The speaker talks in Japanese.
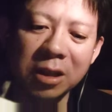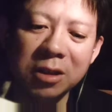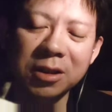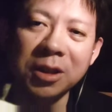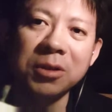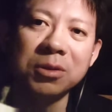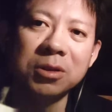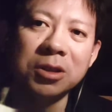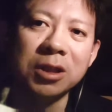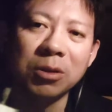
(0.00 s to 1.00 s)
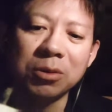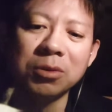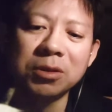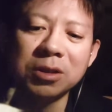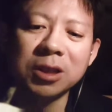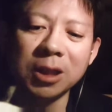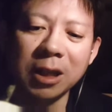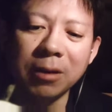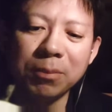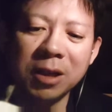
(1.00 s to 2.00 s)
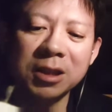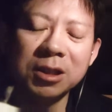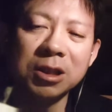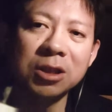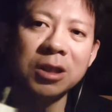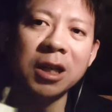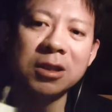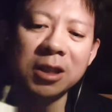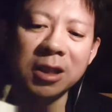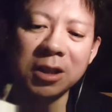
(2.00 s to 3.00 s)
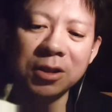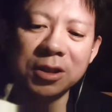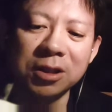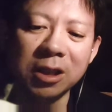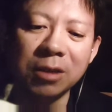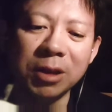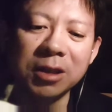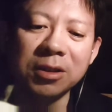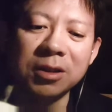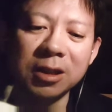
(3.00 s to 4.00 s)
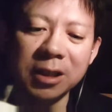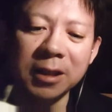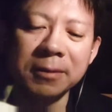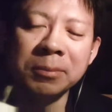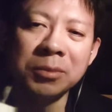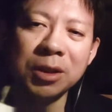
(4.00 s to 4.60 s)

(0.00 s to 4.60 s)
他っていう風なことを言ってて、プラス宿泊費が97万って言ってて、